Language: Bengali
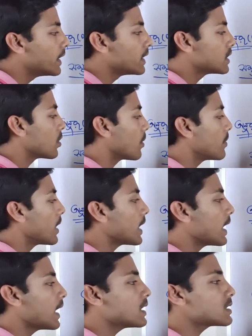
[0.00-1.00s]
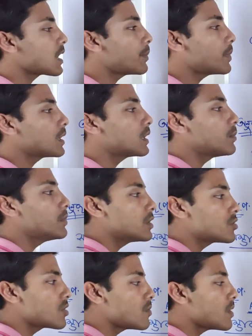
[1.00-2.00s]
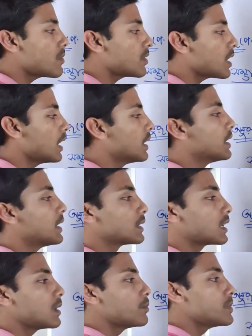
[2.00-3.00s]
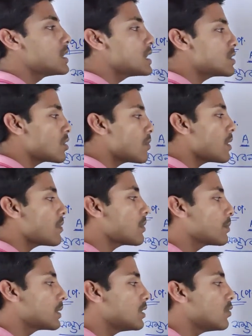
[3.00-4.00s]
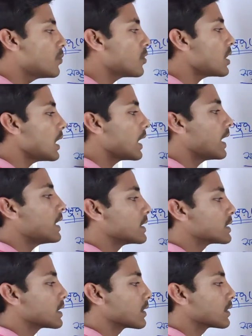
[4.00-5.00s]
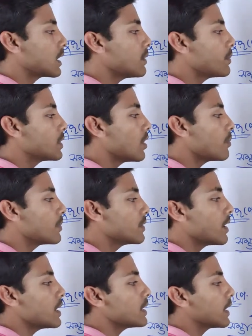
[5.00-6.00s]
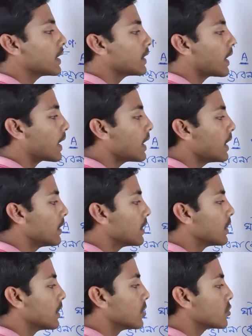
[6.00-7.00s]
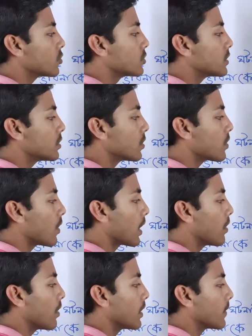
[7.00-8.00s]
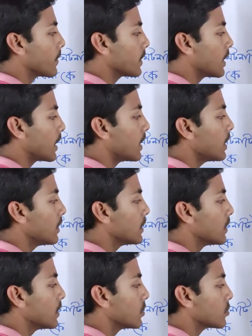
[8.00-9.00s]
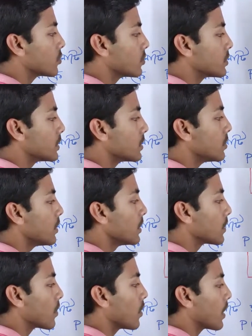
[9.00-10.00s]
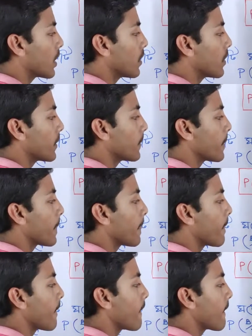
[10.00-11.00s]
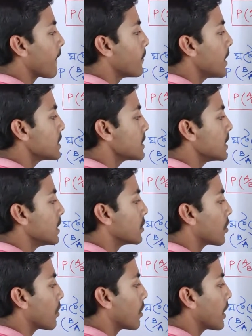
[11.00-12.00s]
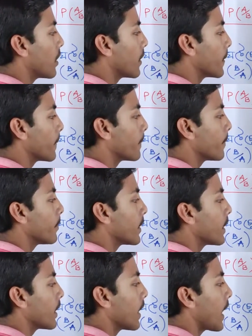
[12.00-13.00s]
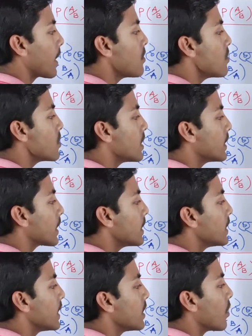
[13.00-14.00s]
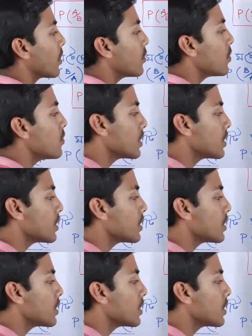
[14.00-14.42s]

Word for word: নিচে হবে মানে এ এর সাপেক্ষে বি এর সম্ভাবনা তাহলে বি এর সম্ভাবনা বি উপরে এ নিচে তাহলে পি অফ বি বাই এ দ্বারা সূচিত করা হয় দ্বারা সূচিত করা হয় বা চিহ্নিত করা হয় এখন এটাকে নির্ণয় করব